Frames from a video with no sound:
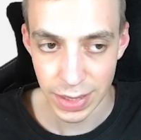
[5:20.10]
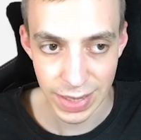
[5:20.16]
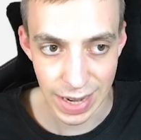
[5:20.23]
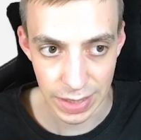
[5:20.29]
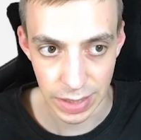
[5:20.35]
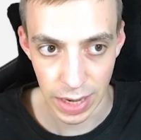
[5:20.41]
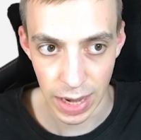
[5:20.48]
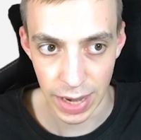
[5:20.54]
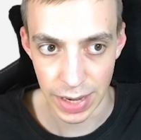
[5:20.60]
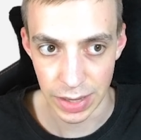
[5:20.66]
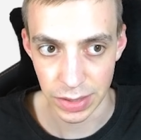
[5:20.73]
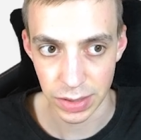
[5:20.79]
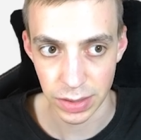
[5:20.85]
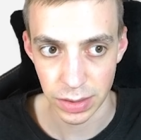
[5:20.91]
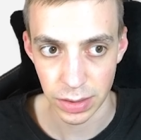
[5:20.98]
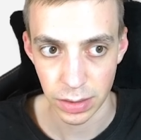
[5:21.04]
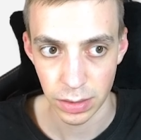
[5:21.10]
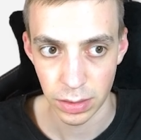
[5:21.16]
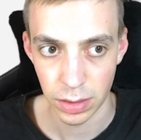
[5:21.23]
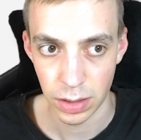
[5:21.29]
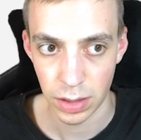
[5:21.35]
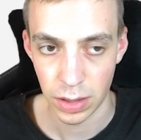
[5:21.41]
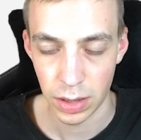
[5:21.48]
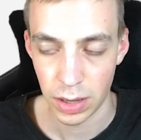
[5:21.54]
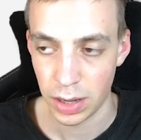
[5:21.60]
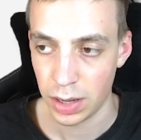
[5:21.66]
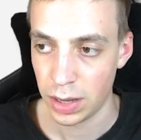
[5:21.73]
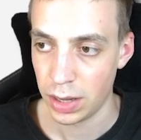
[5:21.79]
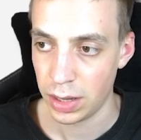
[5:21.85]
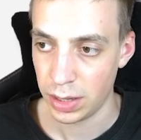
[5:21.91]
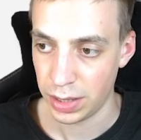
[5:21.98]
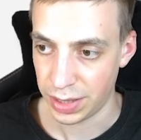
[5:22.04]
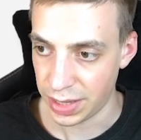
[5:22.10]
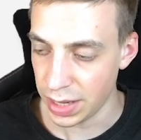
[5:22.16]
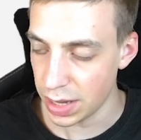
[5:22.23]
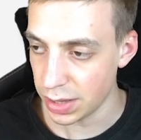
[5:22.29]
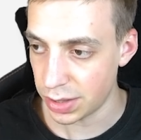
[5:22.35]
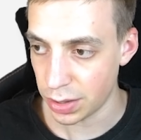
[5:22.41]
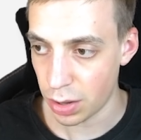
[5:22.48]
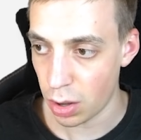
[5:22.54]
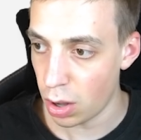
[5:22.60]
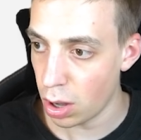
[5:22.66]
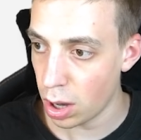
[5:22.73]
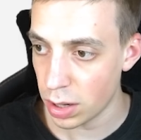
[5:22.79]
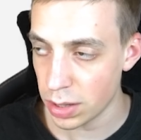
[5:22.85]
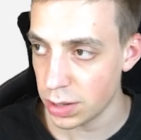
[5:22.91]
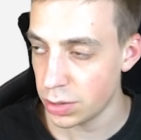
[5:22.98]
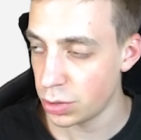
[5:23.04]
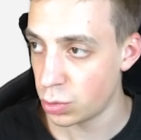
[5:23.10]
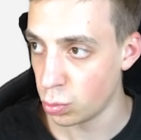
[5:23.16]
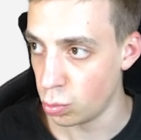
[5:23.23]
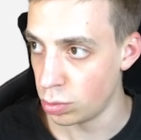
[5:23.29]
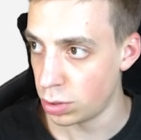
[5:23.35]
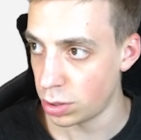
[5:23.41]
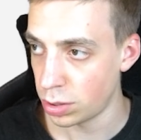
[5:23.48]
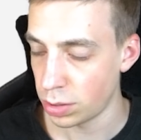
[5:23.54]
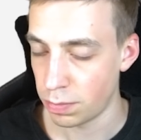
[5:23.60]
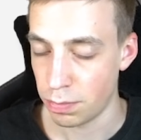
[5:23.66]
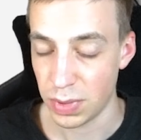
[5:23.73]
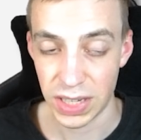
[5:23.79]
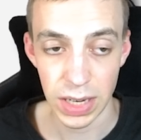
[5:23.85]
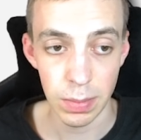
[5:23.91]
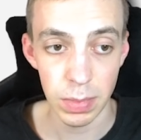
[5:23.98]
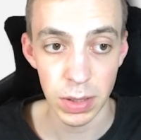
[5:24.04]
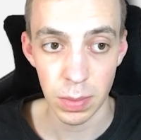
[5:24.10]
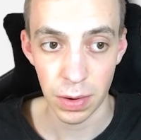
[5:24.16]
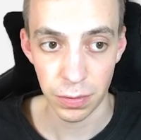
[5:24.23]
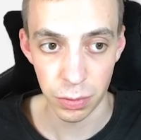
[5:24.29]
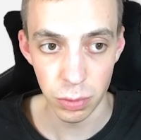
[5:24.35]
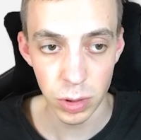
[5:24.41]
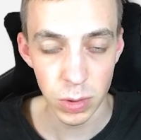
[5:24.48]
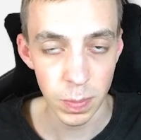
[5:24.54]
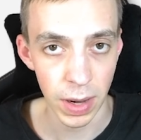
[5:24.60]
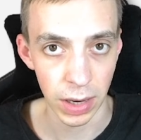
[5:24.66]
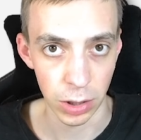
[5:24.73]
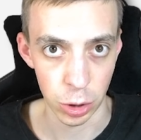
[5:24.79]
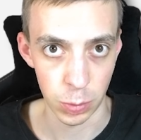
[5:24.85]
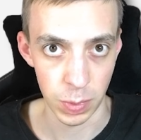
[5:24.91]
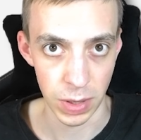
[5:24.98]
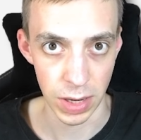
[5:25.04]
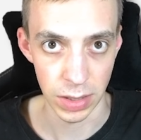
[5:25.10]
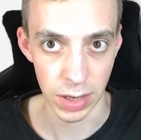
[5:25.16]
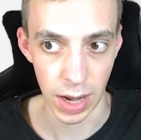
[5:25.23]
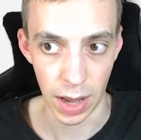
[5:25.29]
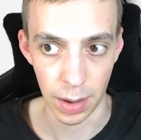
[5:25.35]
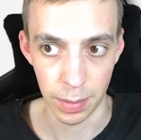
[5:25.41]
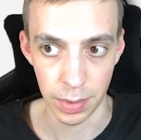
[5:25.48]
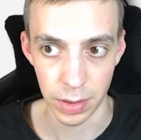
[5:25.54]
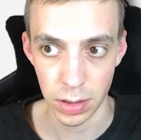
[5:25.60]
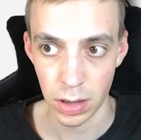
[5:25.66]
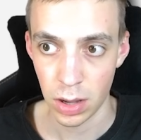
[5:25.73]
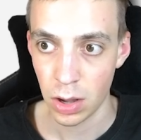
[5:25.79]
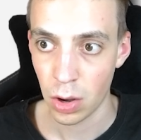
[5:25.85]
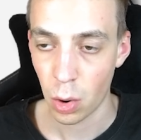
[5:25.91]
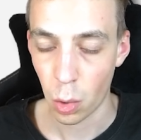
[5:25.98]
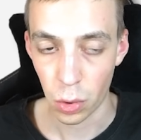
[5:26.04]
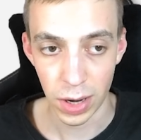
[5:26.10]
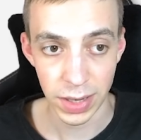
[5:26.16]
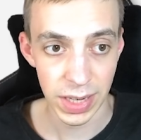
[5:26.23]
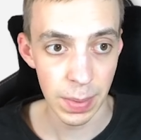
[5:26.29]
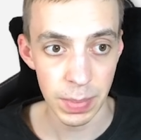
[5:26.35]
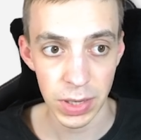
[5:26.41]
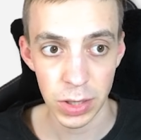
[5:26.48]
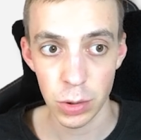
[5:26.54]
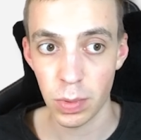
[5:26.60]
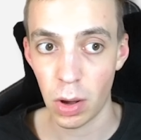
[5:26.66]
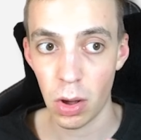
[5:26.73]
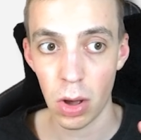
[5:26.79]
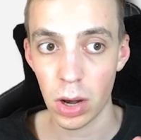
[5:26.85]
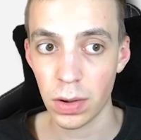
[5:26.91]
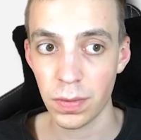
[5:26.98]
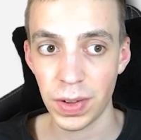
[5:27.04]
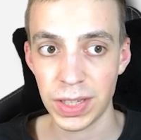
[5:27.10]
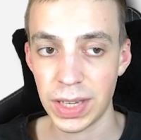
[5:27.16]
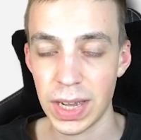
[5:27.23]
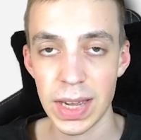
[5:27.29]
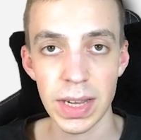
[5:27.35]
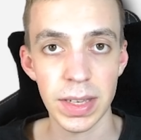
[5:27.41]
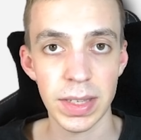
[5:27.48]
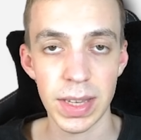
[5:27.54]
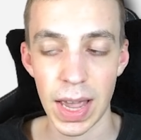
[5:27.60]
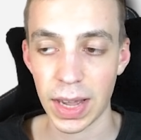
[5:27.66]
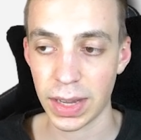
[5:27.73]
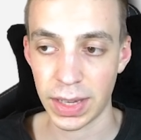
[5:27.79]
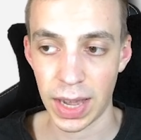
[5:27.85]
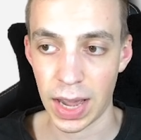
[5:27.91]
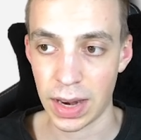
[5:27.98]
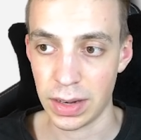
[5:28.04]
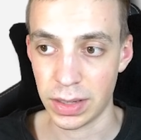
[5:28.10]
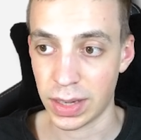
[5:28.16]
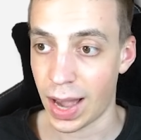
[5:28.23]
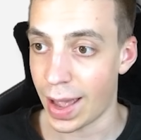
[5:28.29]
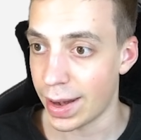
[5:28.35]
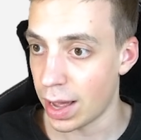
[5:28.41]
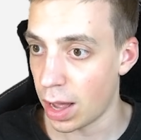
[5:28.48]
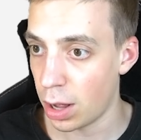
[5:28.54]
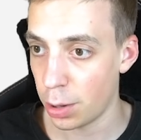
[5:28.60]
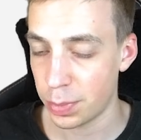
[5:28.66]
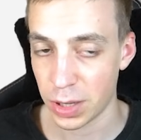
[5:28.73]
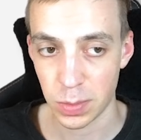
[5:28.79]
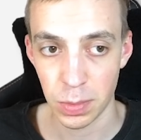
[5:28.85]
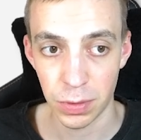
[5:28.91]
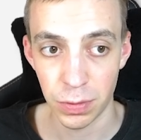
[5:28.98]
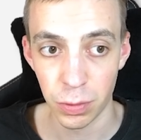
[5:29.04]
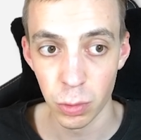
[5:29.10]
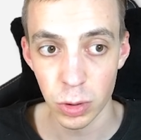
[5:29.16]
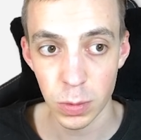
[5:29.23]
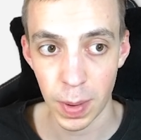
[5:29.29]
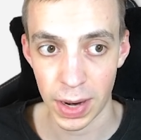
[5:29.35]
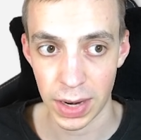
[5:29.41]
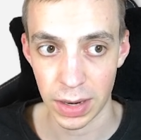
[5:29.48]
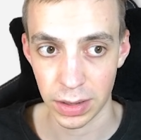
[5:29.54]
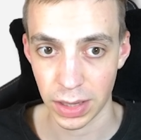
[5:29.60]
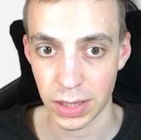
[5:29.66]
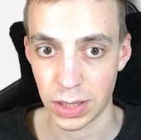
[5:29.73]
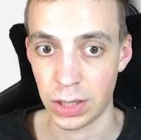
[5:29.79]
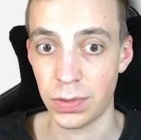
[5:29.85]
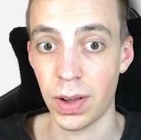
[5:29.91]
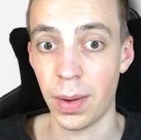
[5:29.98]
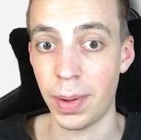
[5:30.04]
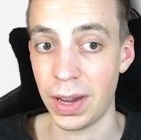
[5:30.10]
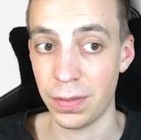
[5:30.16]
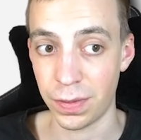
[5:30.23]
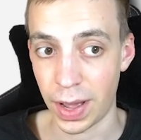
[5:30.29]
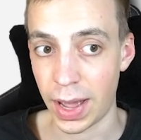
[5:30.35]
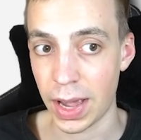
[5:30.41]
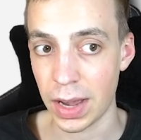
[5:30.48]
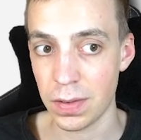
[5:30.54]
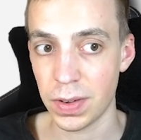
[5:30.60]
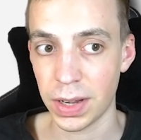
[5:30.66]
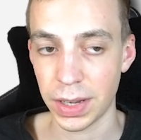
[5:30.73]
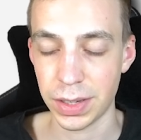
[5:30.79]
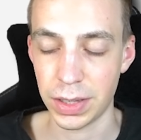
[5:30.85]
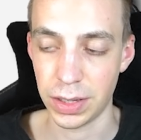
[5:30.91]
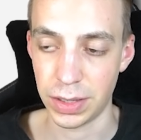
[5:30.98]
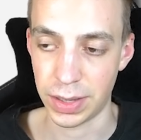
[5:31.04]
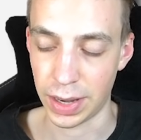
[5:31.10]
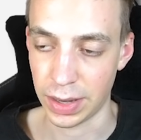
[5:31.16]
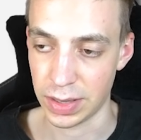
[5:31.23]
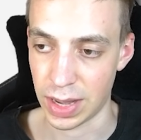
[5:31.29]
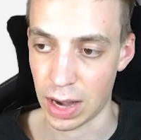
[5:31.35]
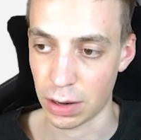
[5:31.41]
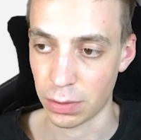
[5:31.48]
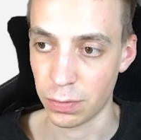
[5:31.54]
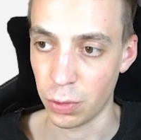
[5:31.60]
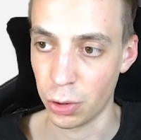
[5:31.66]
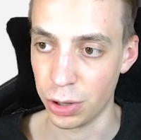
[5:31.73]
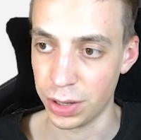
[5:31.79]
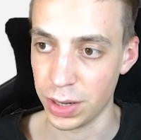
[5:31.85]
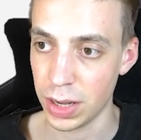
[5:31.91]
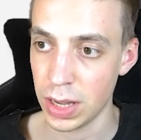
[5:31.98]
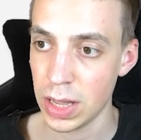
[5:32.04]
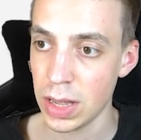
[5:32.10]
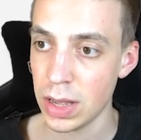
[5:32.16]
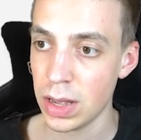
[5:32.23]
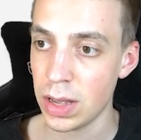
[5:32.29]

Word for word: Das heißt, hier ist irgendein Dude, mit dem ich mal Fußball gespielt habe oder der mich über irgendwelche X-Ecken kennt. Keine Ahnung, ob das mit Fußball denn richtig war, aber der Verein war richtig, der gesagt wurde.